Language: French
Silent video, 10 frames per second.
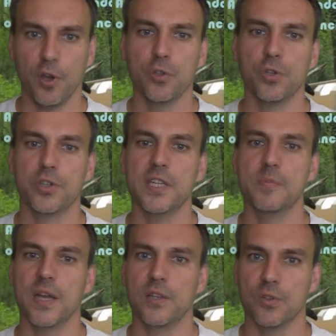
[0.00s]
Fort de notre
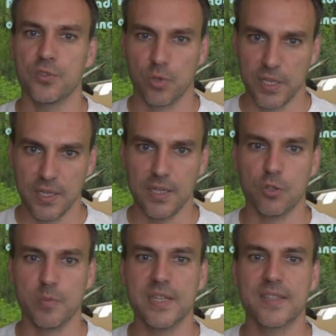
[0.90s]
expérience de
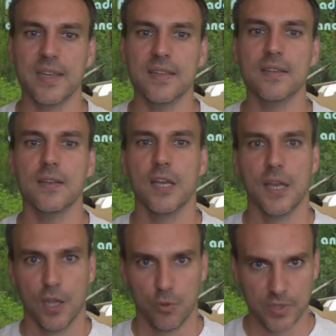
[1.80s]
l'Énéide 2016,
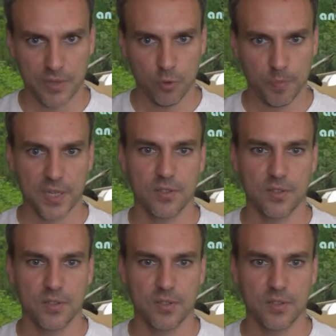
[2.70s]
nous avons